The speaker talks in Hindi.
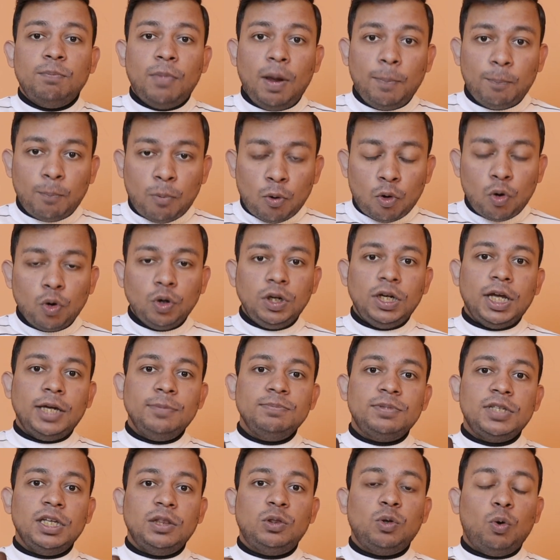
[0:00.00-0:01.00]
मैं बहुत
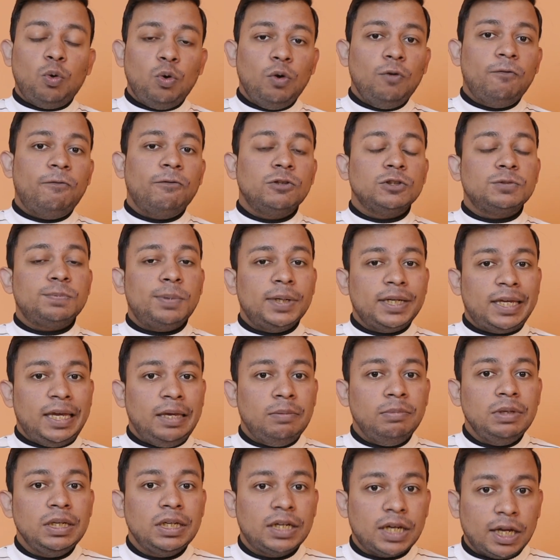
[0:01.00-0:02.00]
टाइम से दोनों फ़ोन्स पर
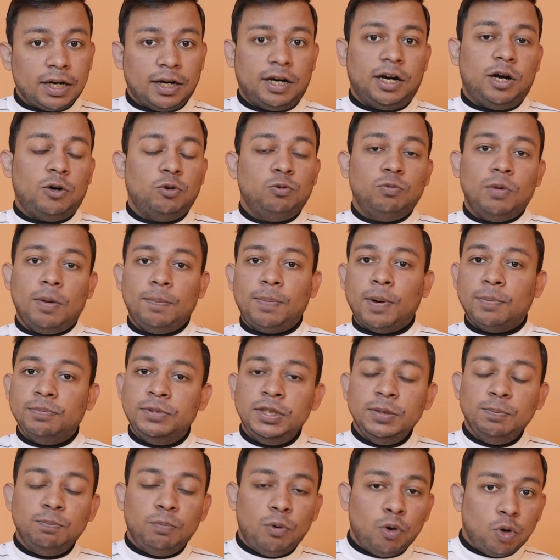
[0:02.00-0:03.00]
गेमिंग कर रहा हूँ मैं
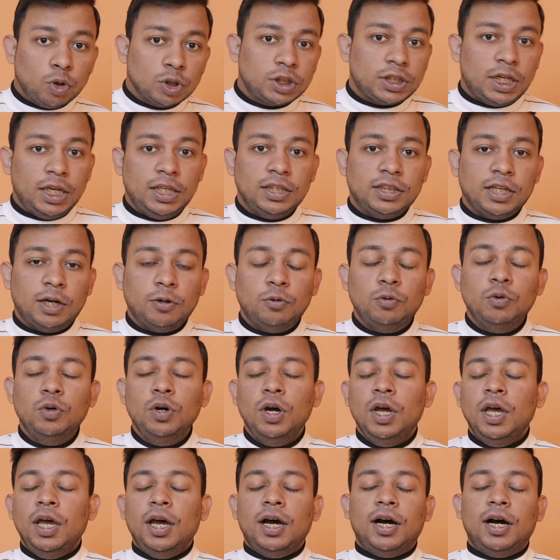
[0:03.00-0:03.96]
पबजी बहुत खेलता हूँ